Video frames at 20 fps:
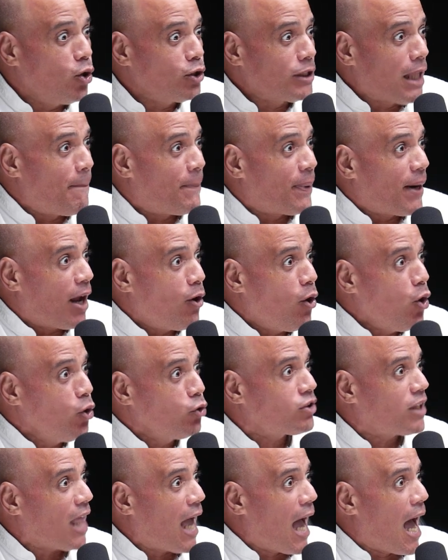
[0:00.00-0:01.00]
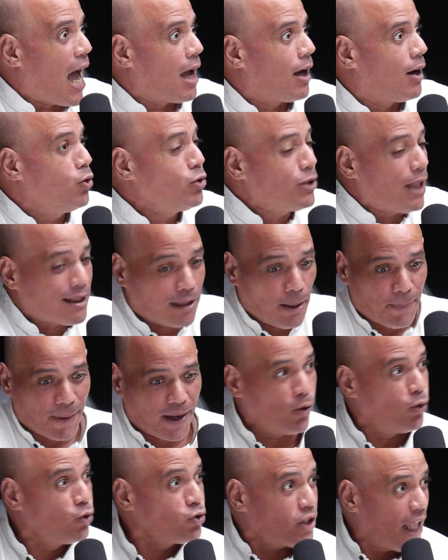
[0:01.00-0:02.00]
una pregunta. Una, te
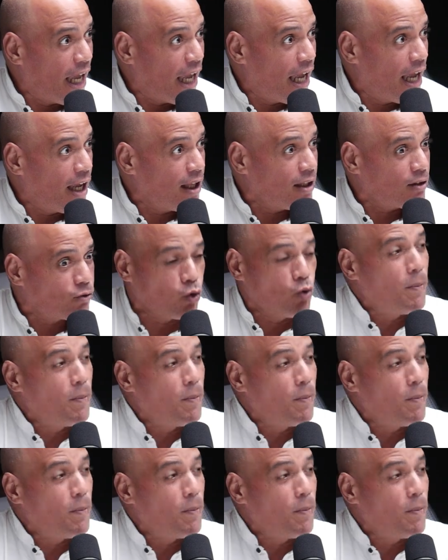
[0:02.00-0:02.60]
pregunté, ¿tú